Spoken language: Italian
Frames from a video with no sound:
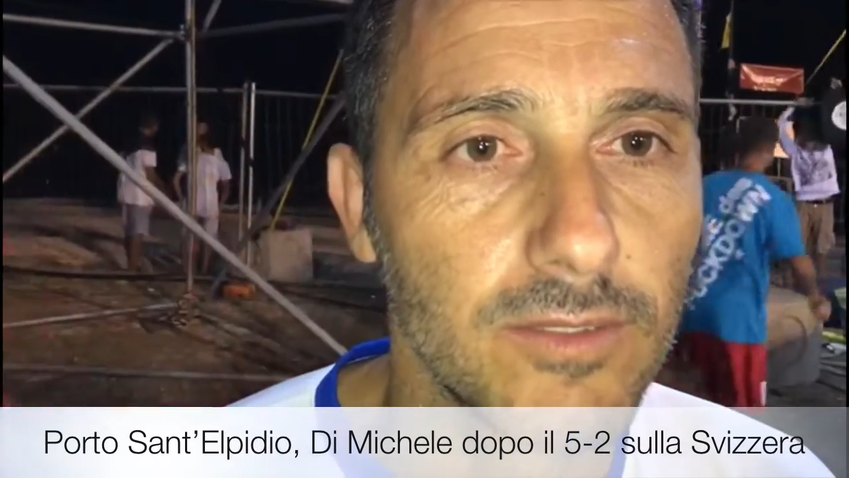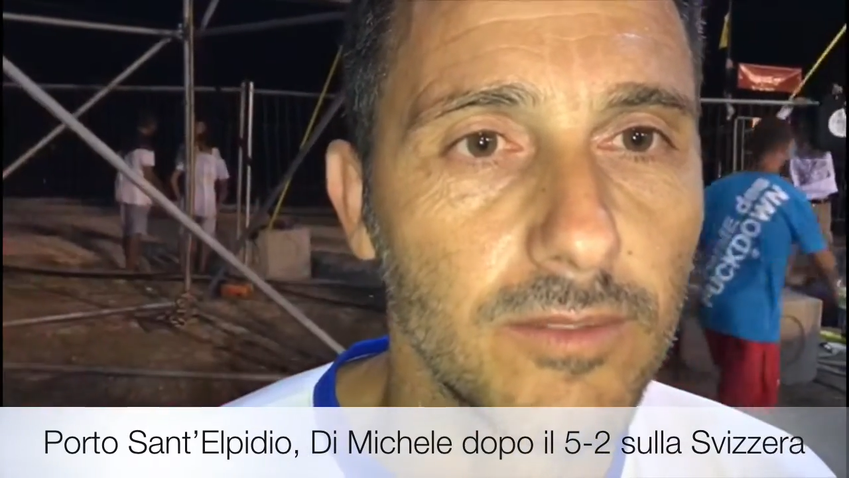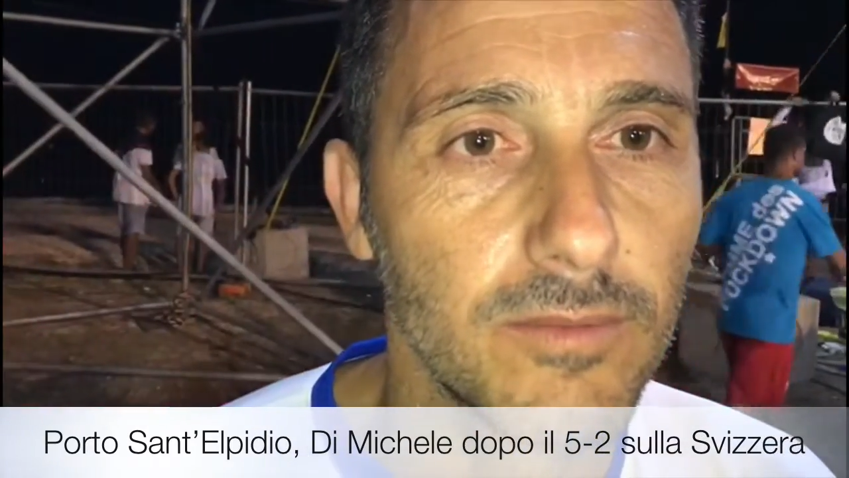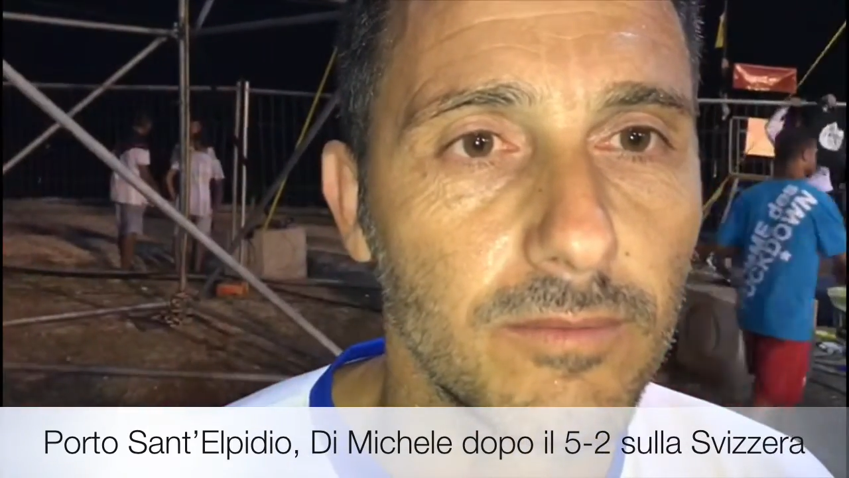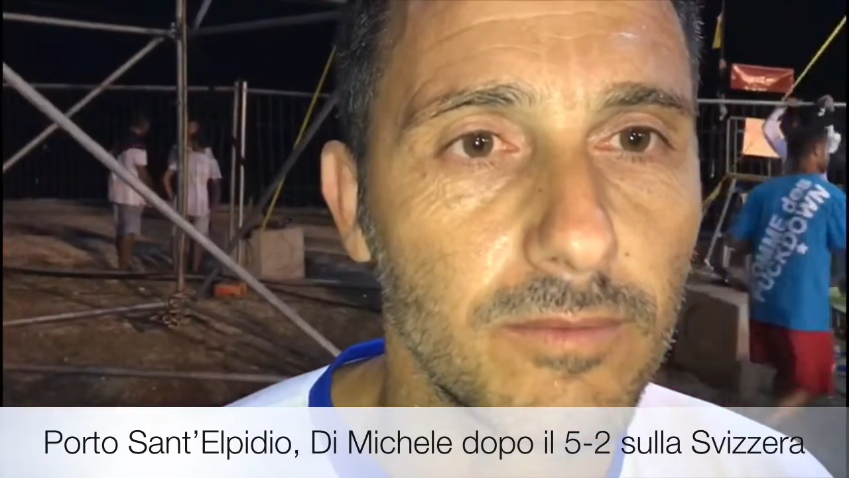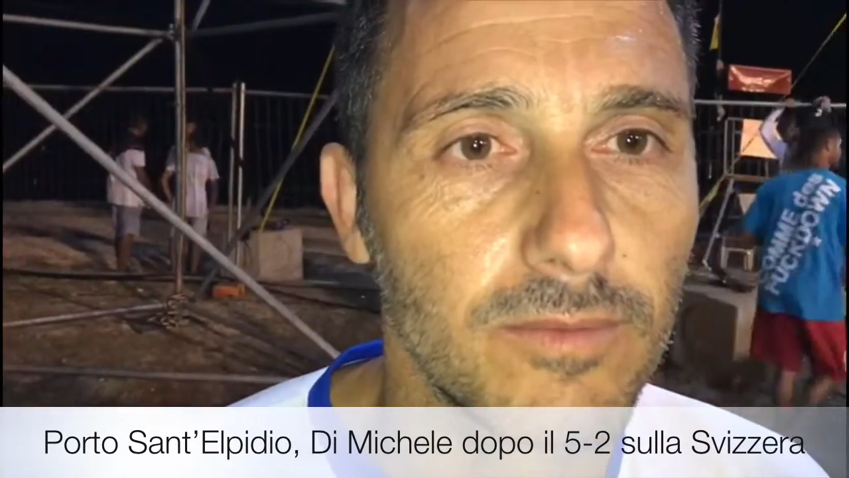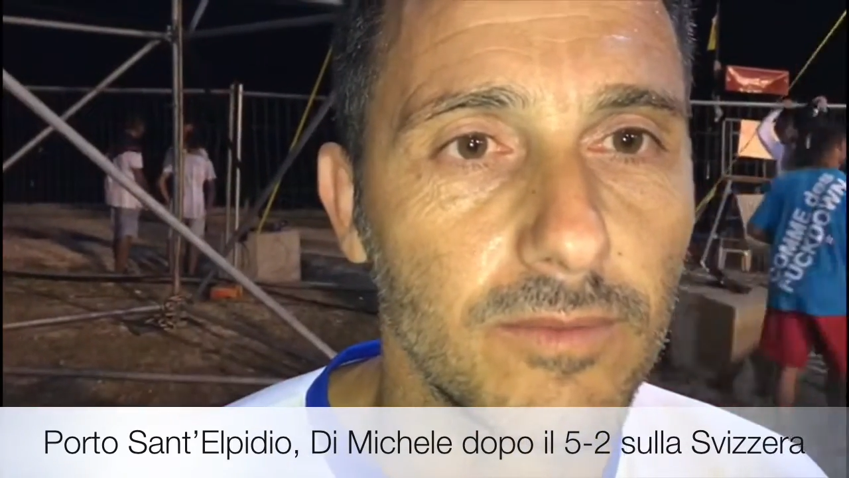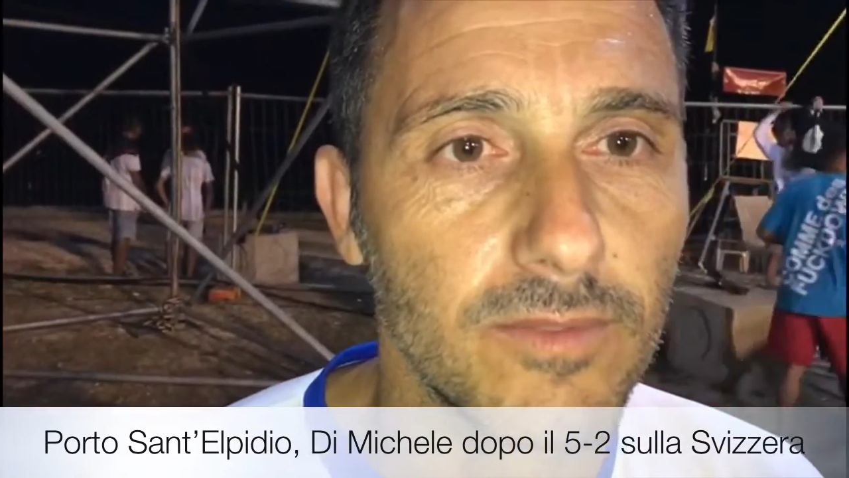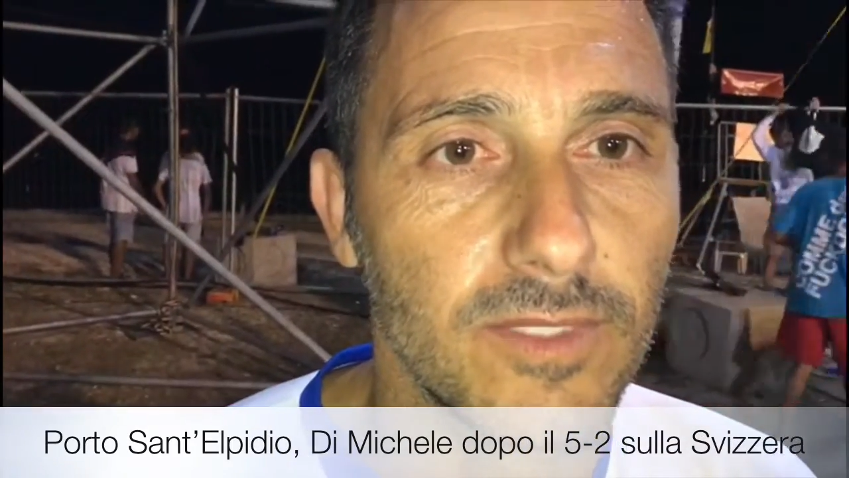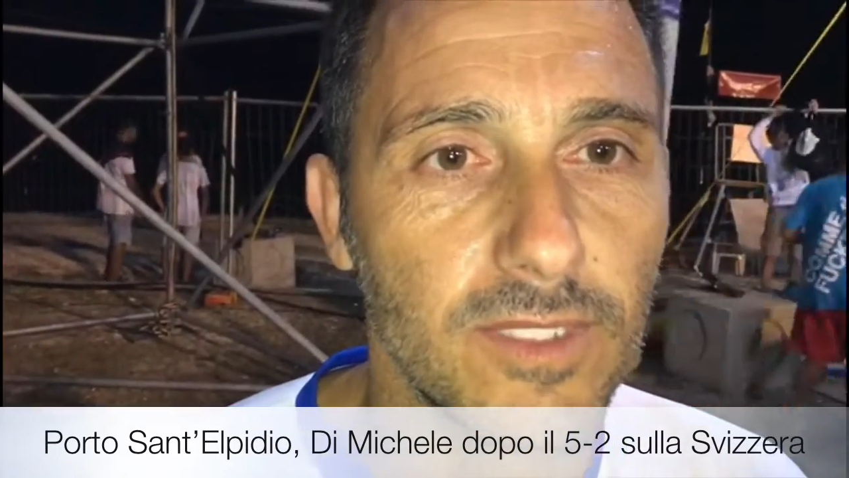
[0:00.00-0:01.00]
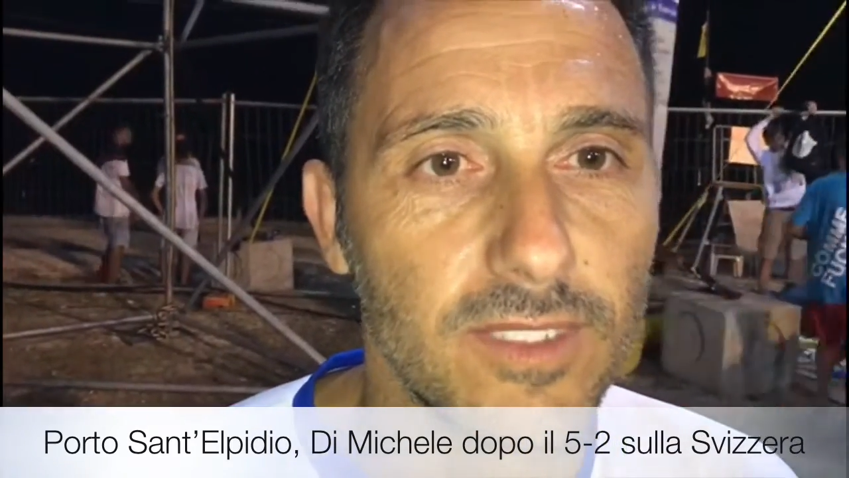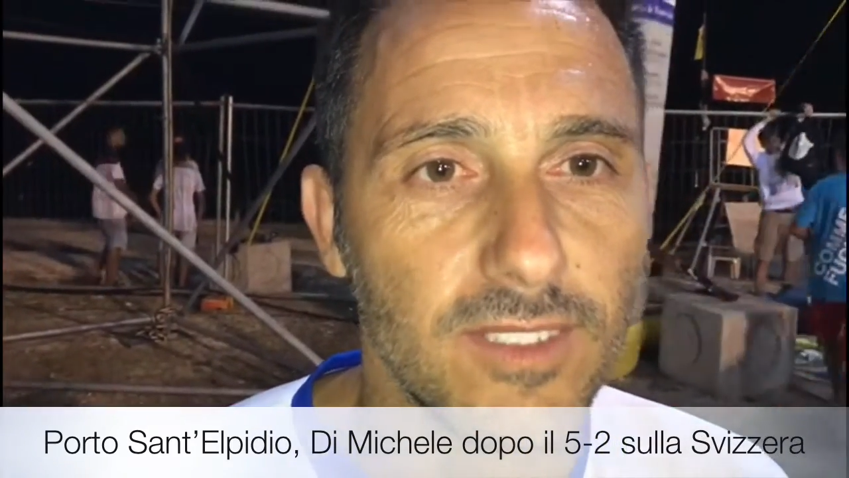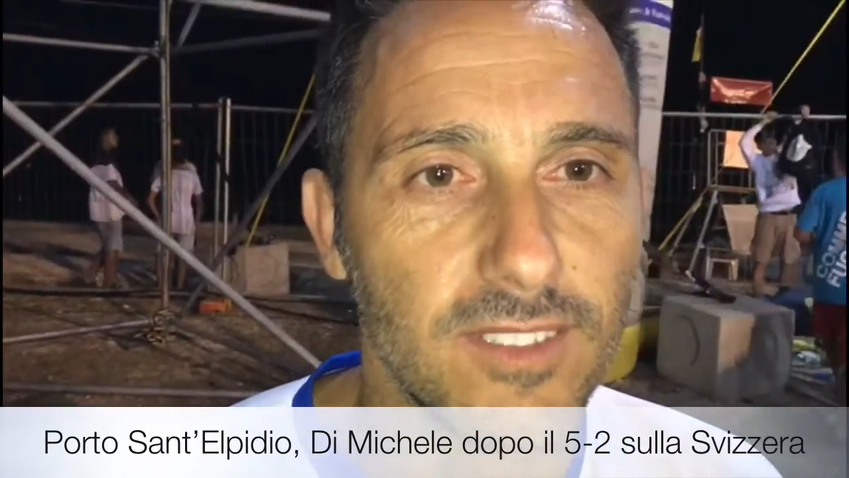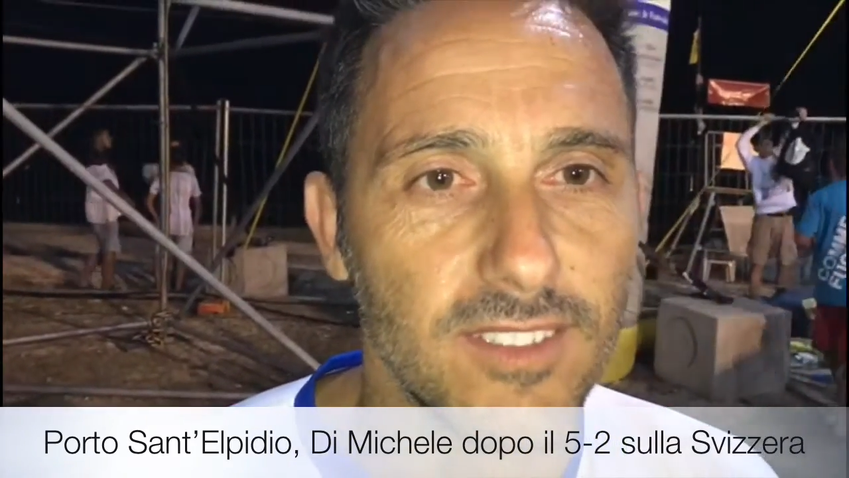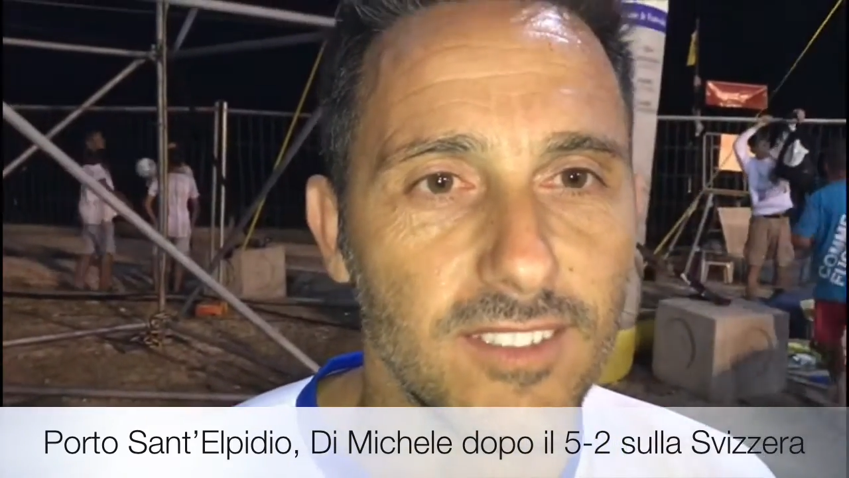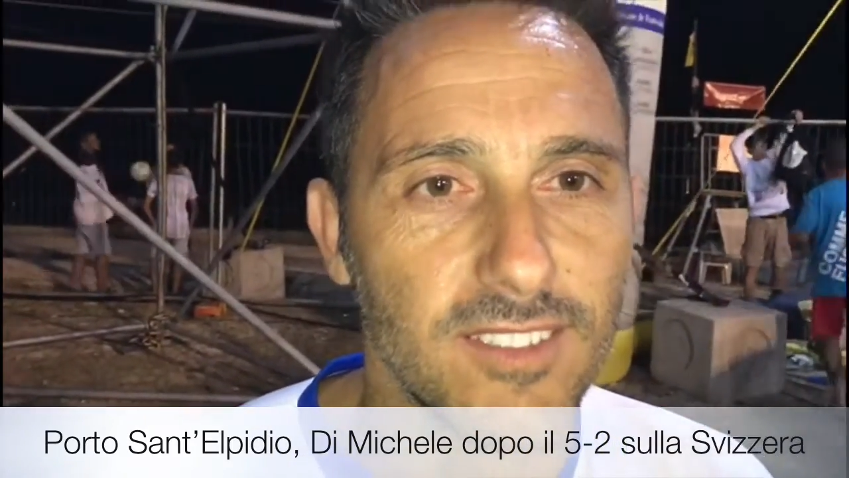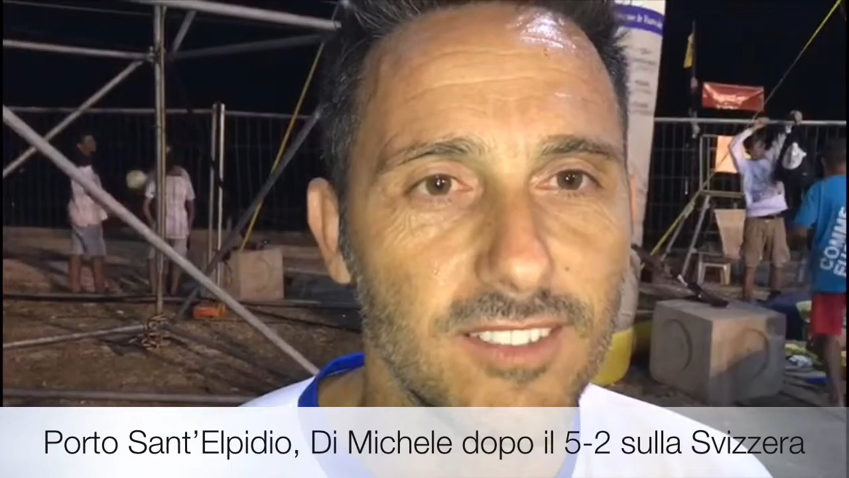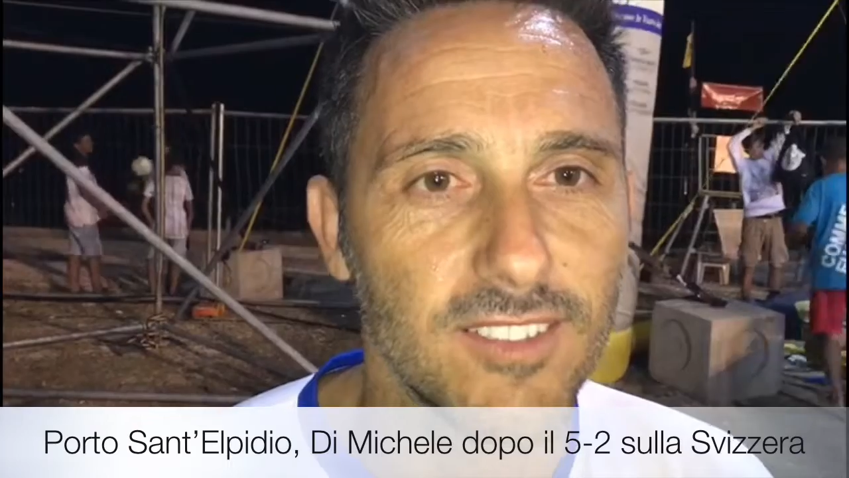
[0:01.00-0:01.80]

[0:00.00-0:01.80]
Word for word: trovata, perché non avevate